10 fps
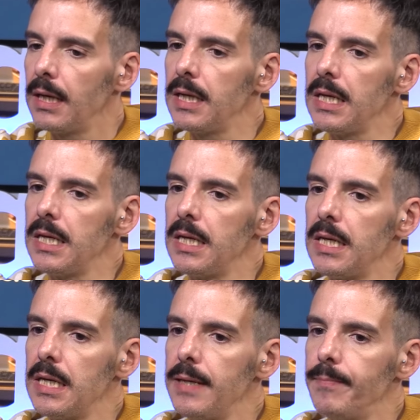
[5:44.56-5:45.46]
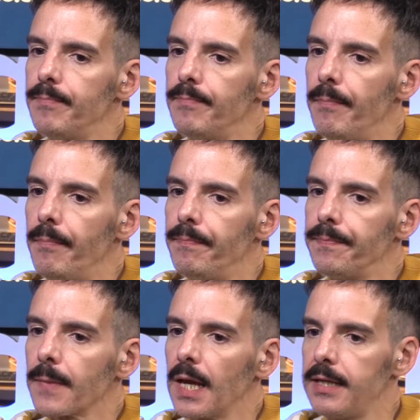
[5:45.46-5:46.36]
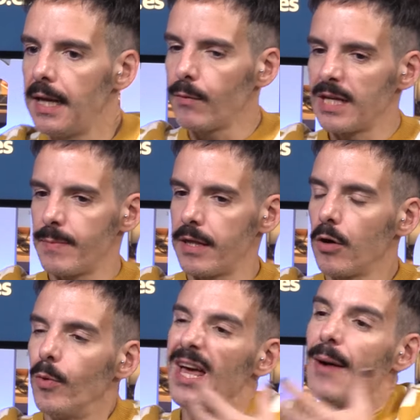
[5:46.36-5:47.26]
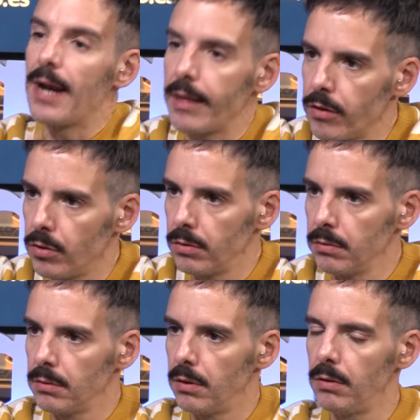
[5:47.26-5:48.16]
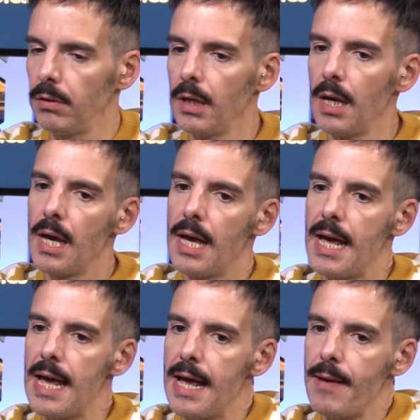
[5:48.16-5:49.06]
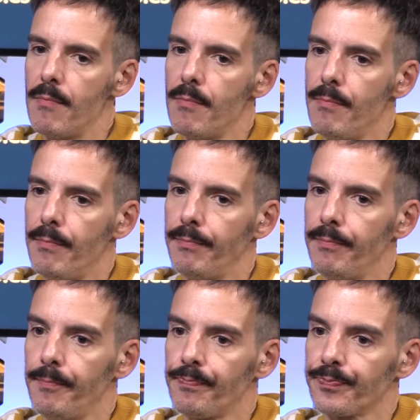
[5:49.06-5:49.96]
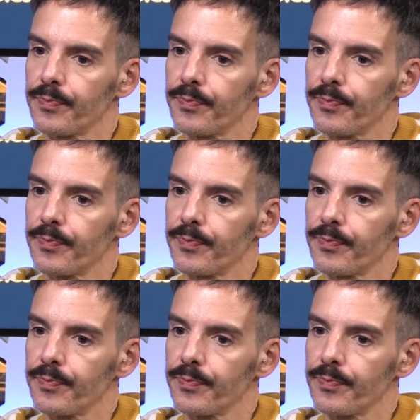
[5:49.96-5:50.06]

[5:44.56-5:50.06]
y, mm, era una especie como de abrazo. Em,